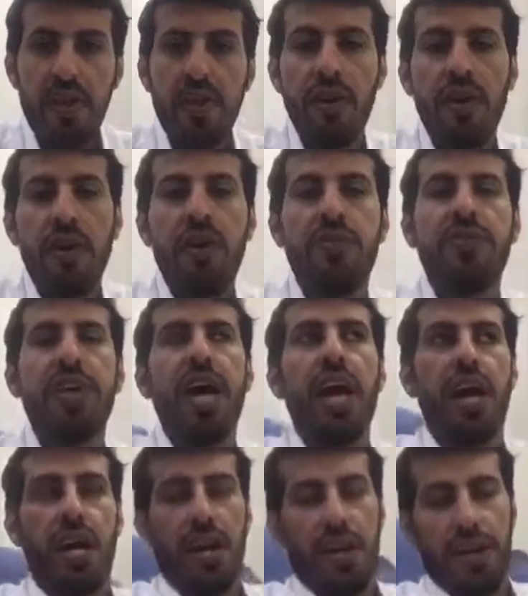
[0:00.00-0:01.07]
أه،
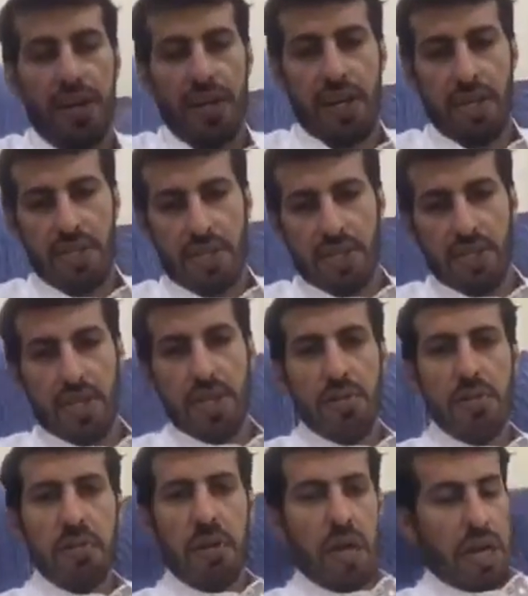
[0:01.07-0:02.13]
تأخر غازي
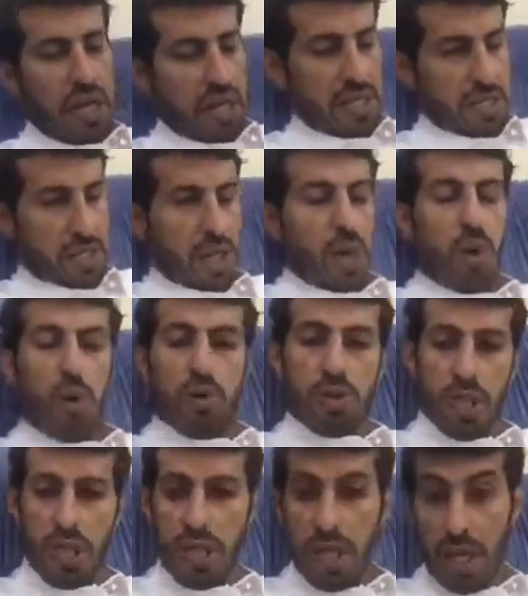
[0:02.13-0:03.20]
القصيبي ولا جاء هو
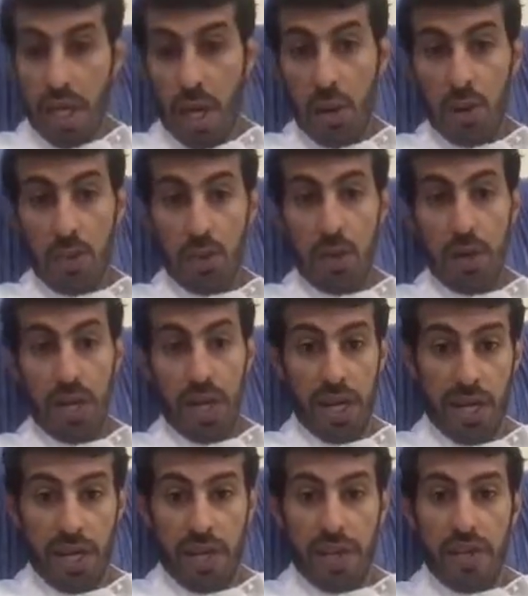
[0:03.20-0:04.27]
صديق له ويمون
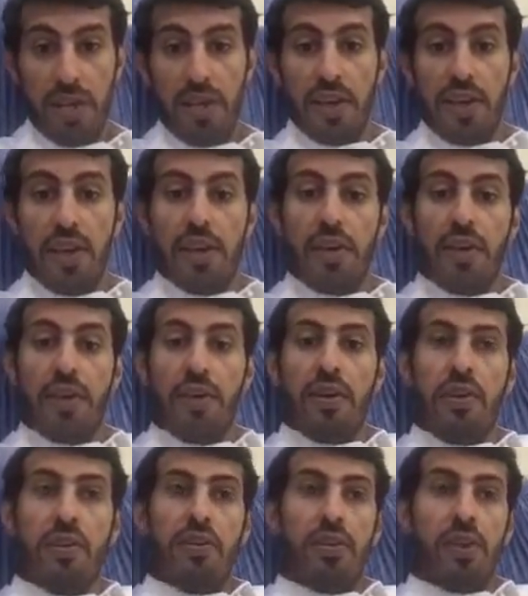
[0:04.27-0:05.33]
عليه
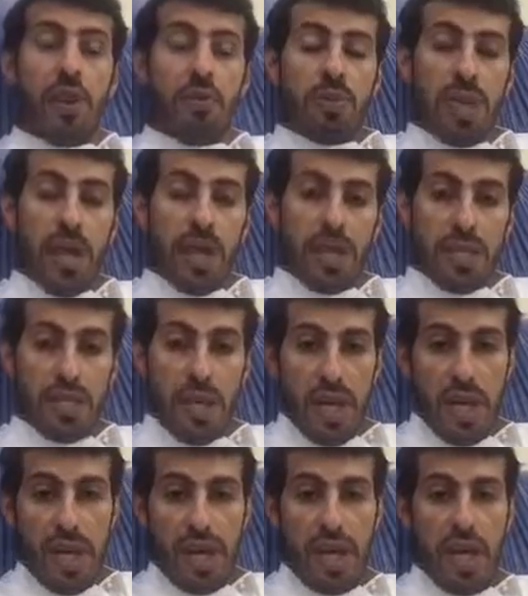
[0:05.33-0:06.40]
في يوم دارت
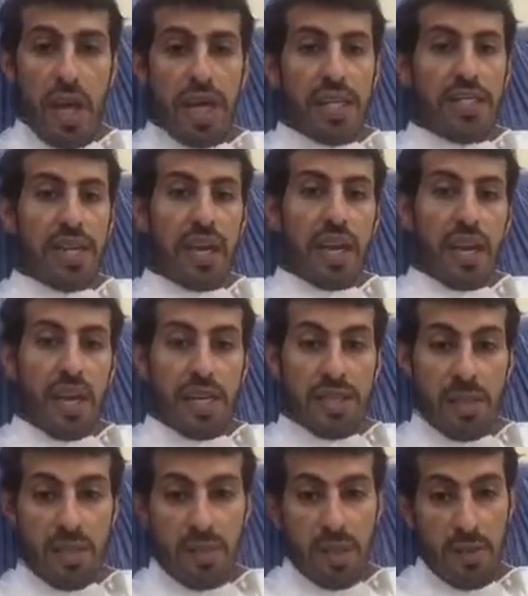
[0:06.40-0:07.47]
سنة أرسل
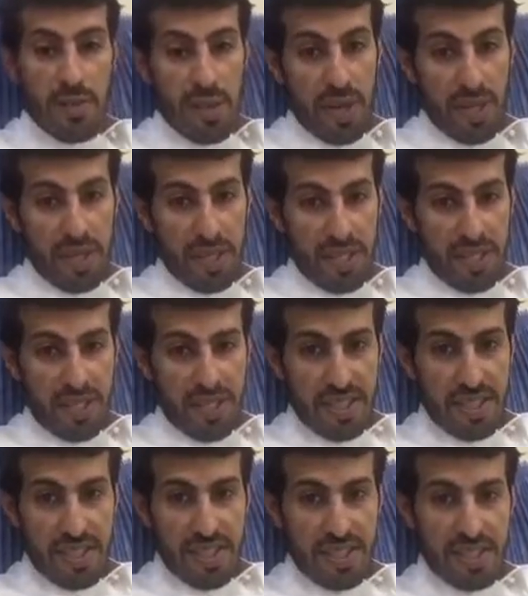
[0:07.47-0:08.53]
الغازي القصيبي هذه القصيدة